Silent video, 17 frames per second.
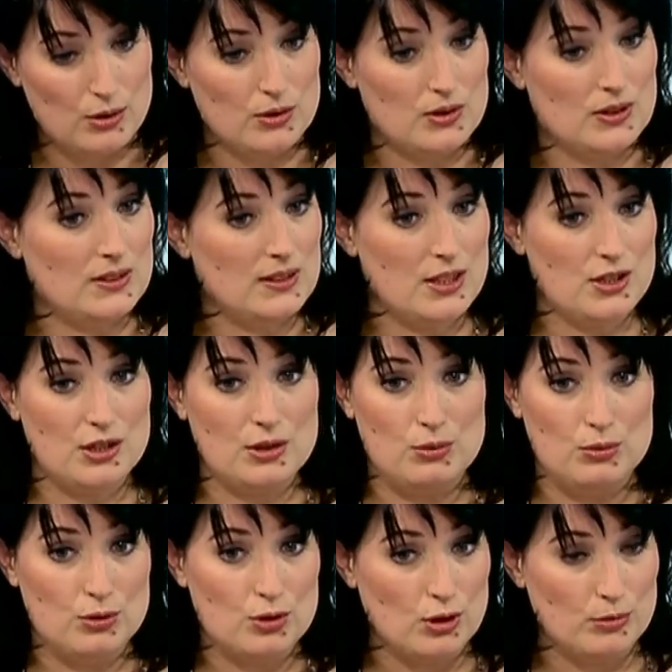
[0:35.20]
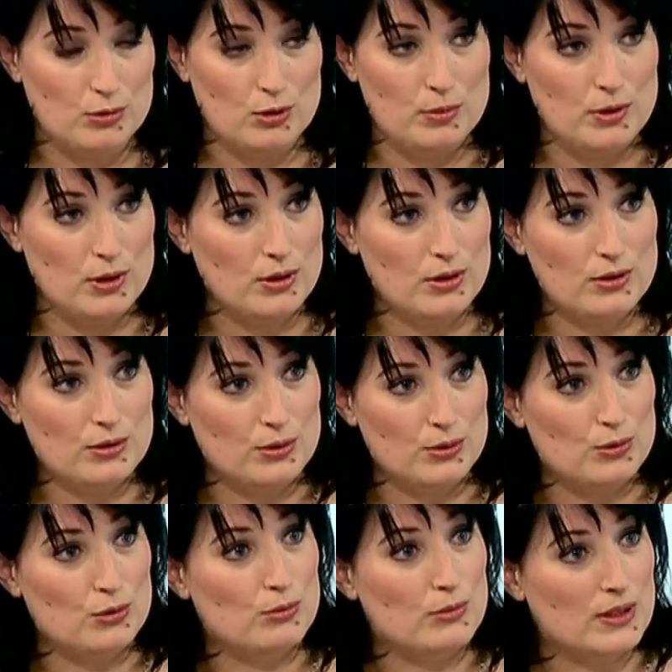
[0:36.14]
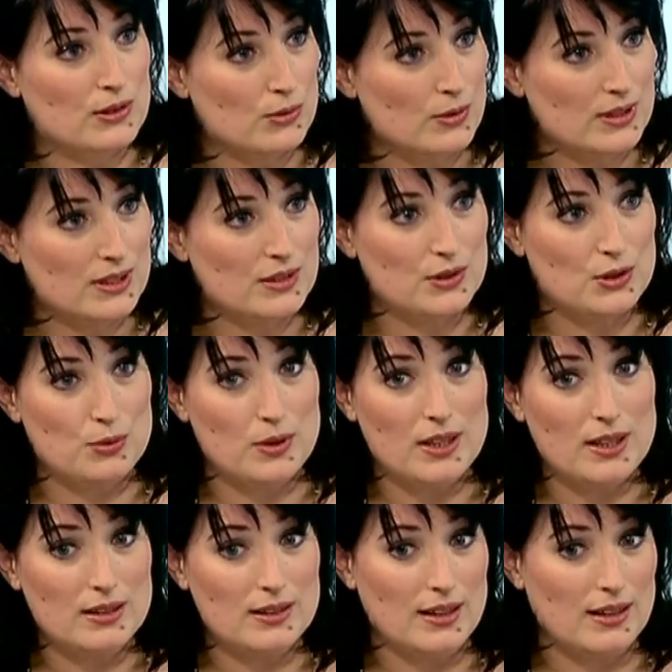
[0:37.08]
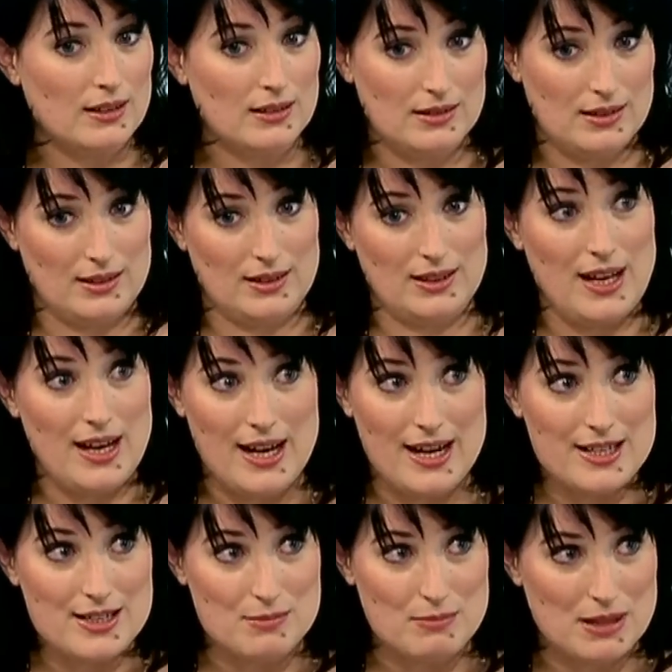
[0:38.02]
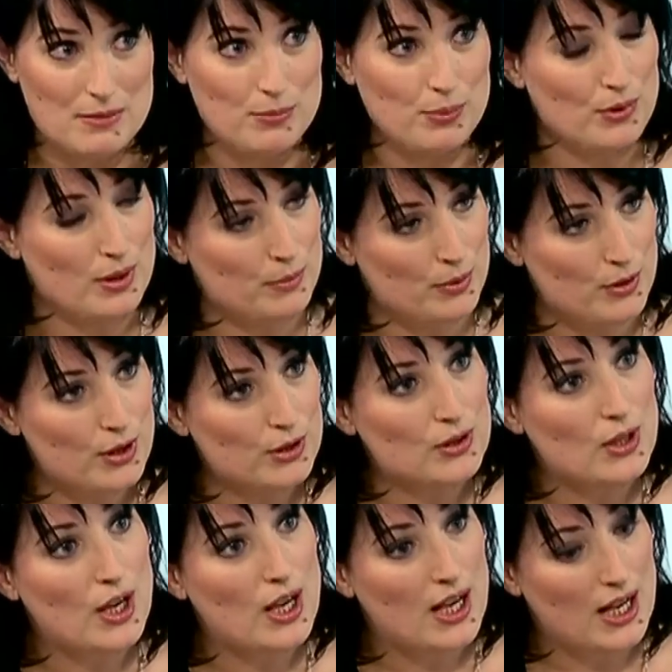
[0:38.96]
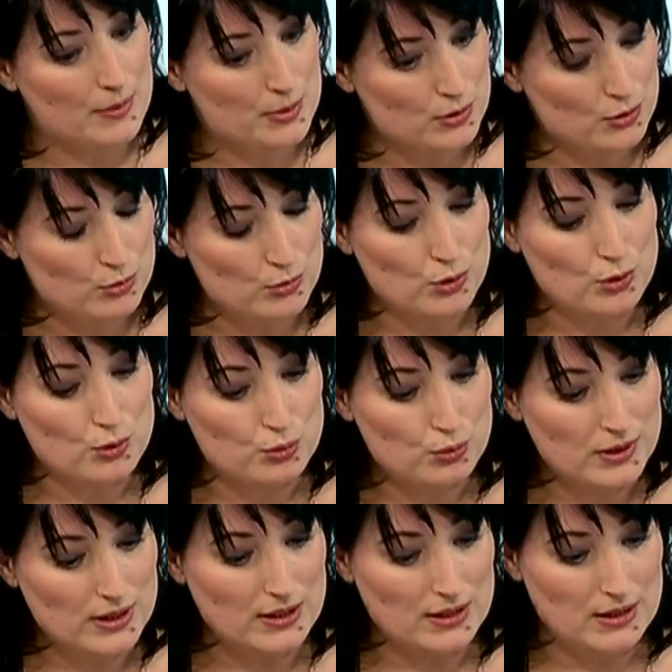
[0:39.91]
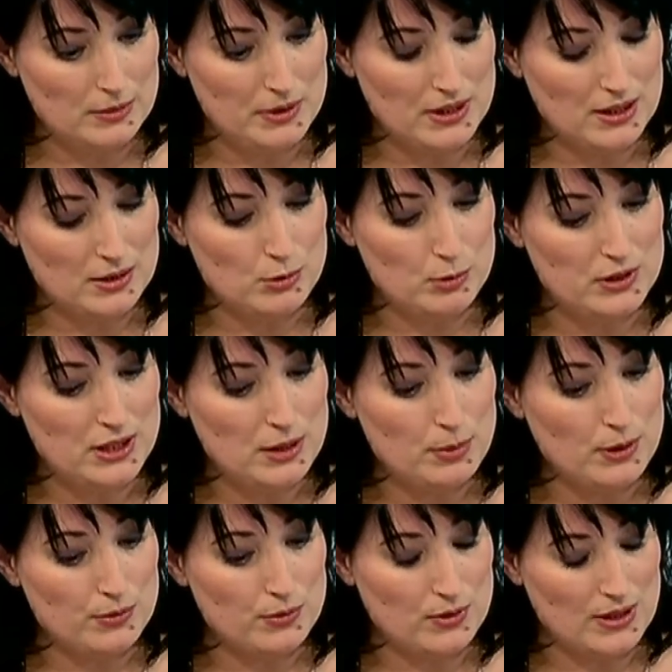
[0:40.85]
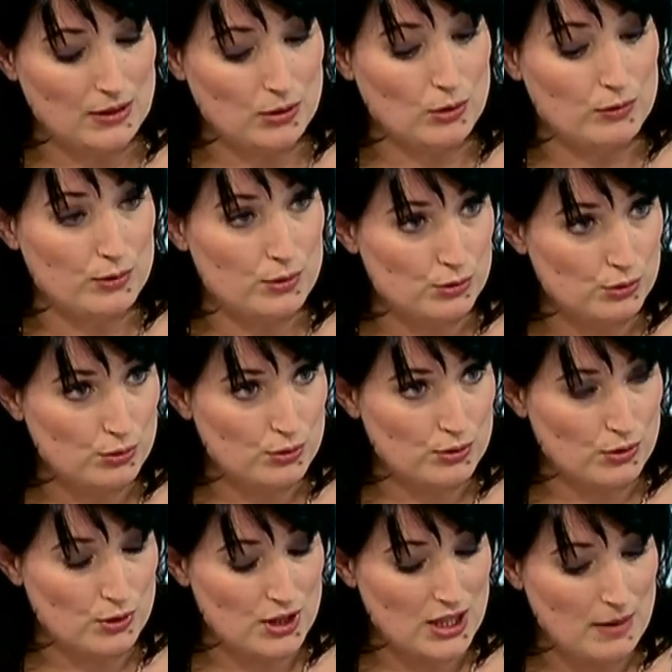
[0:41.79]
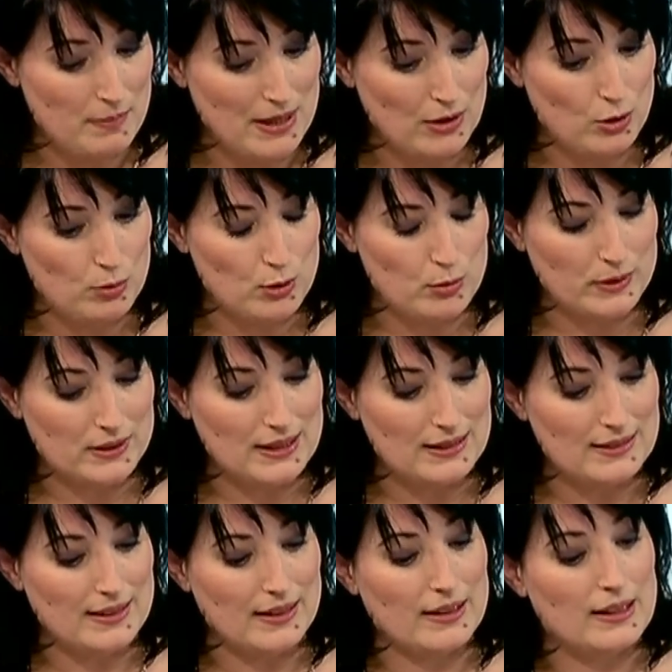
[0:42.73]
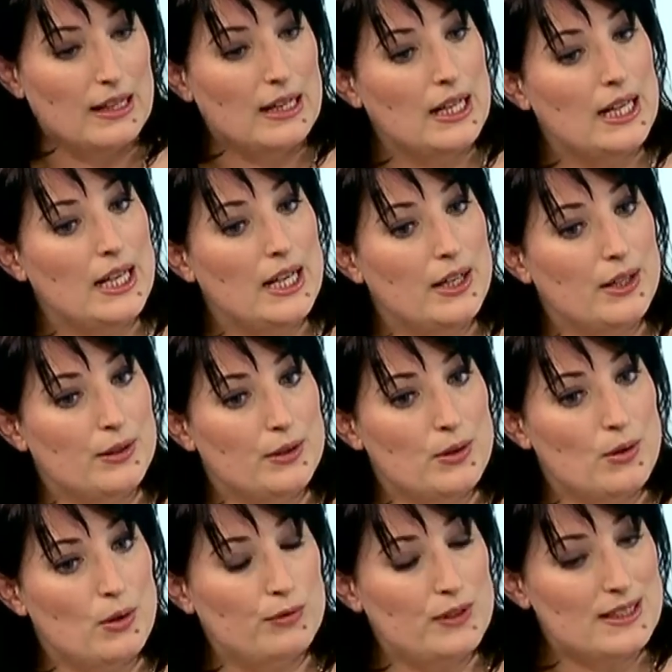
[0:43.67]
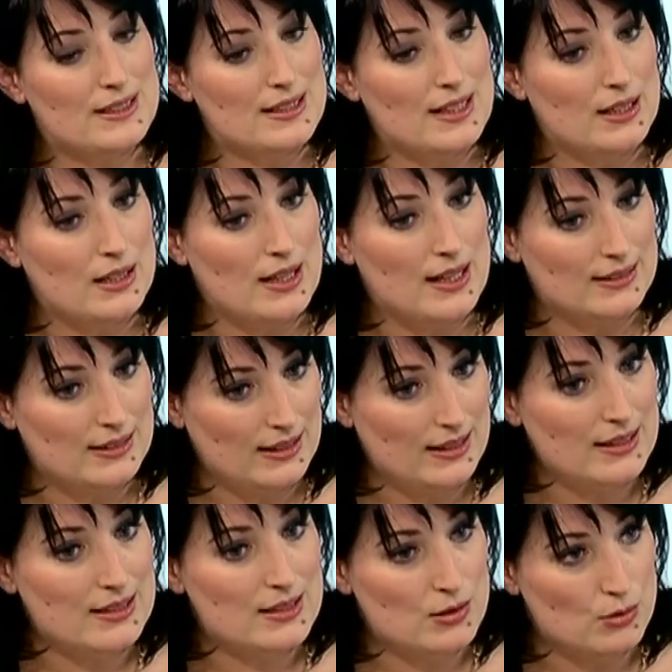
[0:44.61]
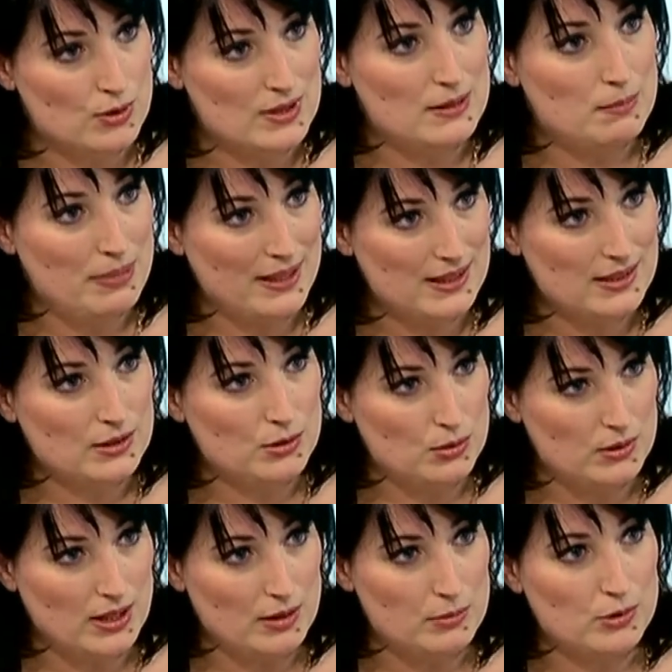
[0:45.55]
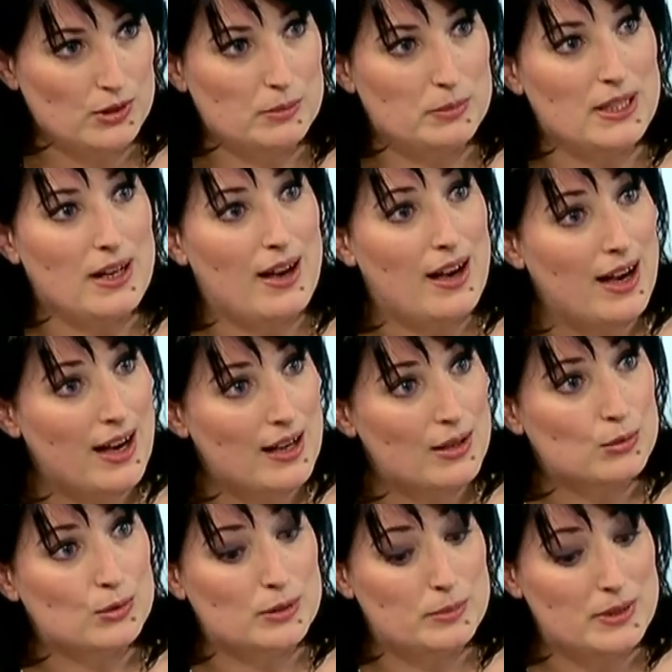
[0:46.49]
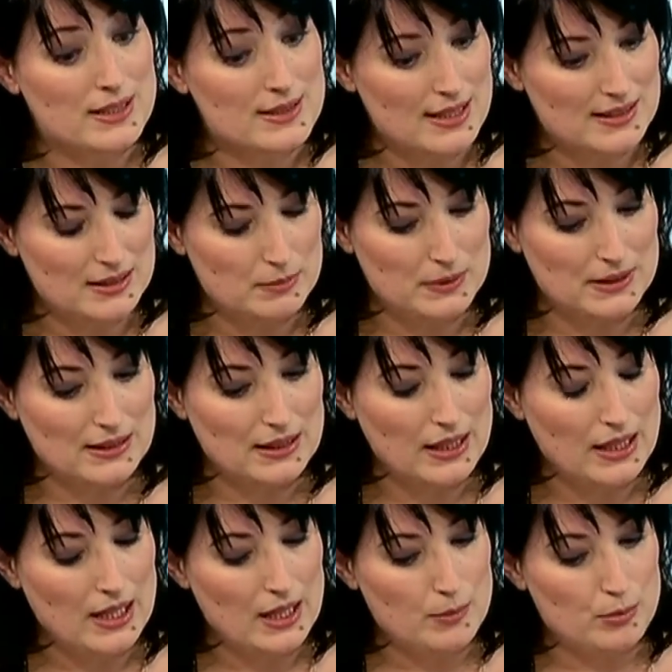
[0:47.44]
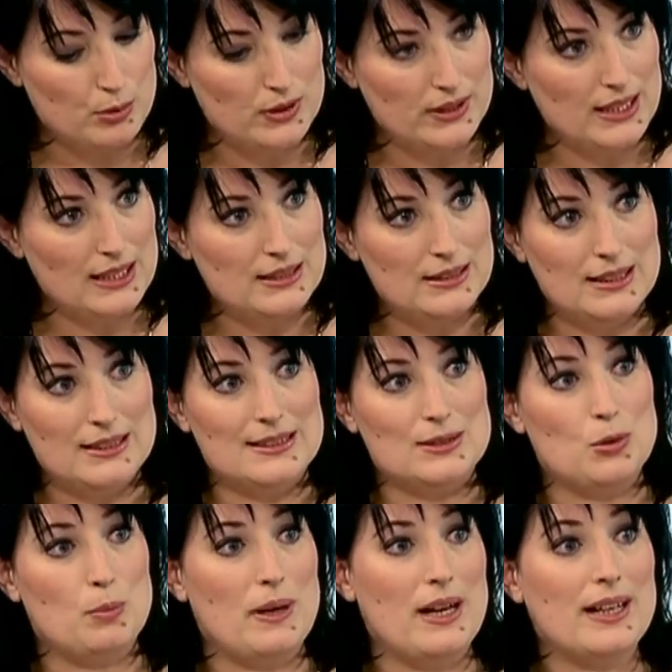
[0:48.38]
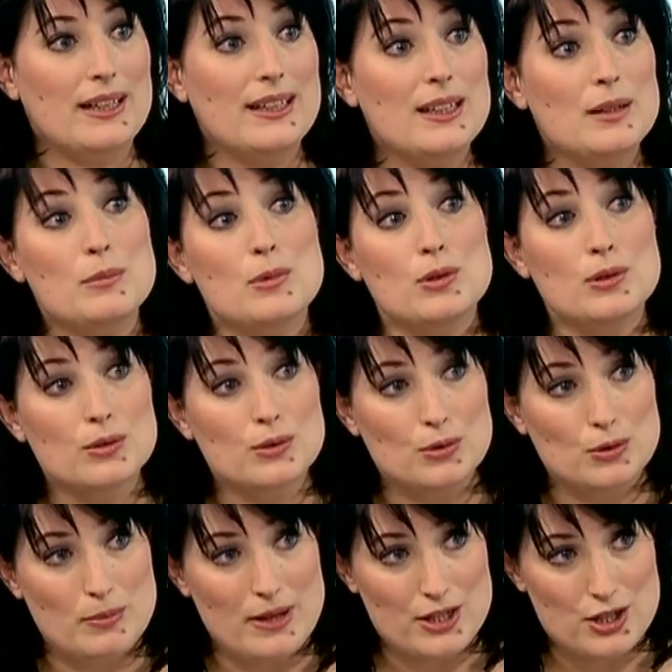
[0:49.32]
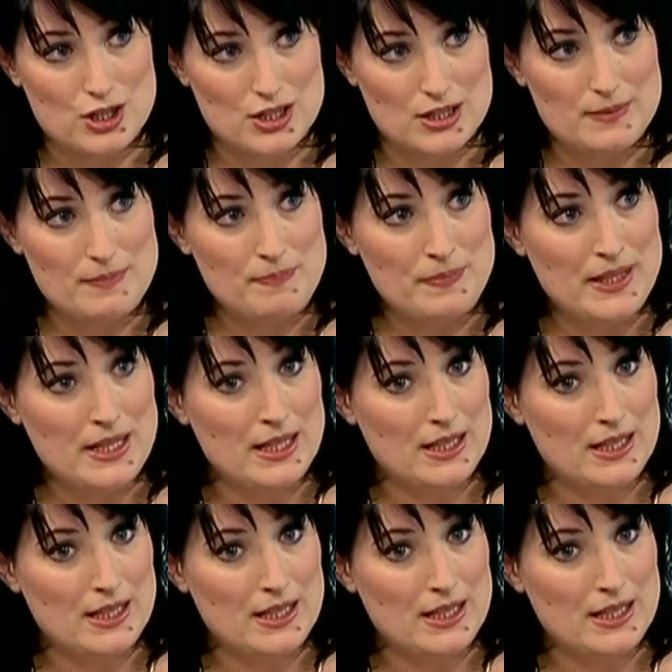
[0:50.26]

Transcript: euh, s'il s'agit d'une chambre de bonne, d'une maison individuelle, d'un garage même, peu importe, absolument tous les, biens immobiliers peuvent être vendus aux enchères par leurs propriétaires. en fait, ça intéresse aussi particulièrement les biens rares ou les biens atypiques pour lesquels il n'existe pas réellement de marché,